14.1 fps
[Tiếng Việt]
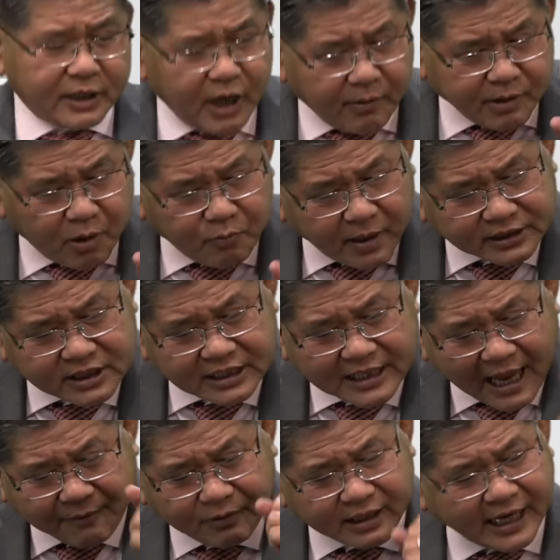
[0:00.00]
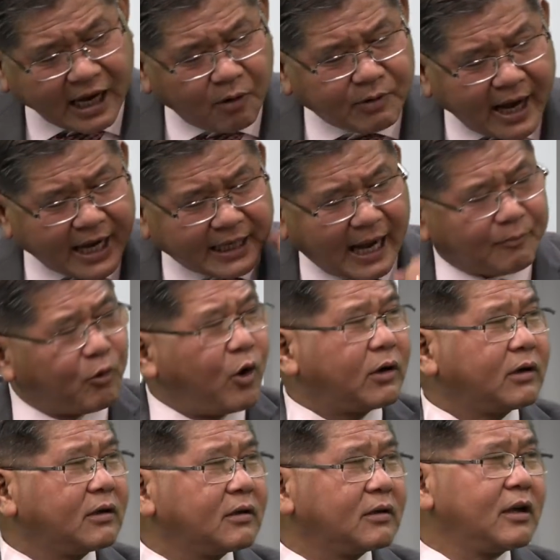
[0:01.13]
nếu như ông Machin làm vậy các ông khác làm luôn
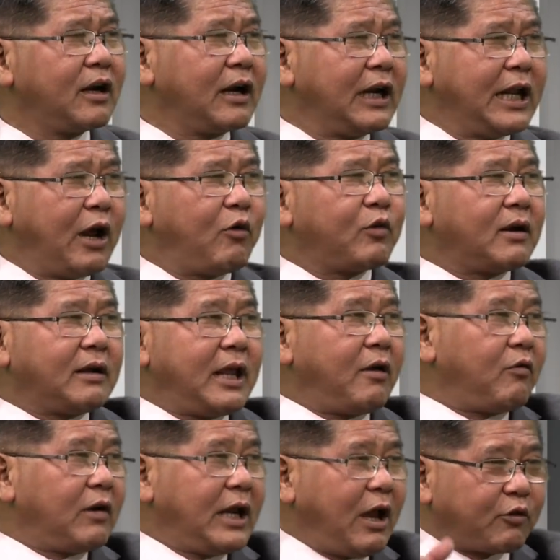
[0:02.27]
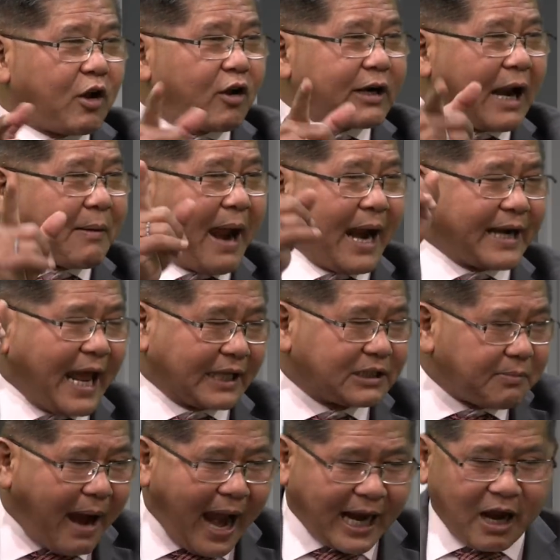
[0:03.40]
liệu liệu liệu nó có ra bảng đảng thứ
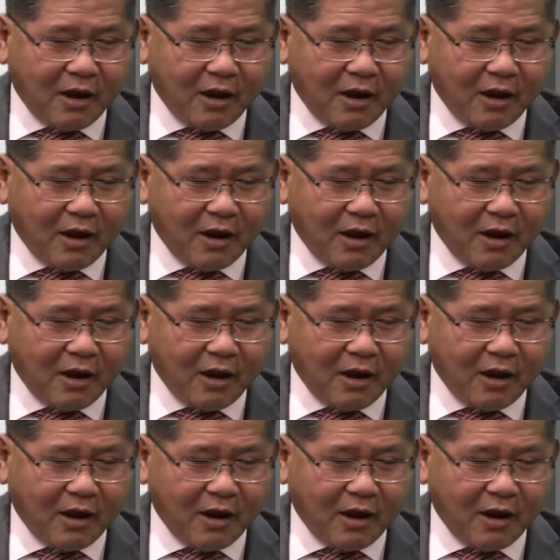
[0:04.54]
ba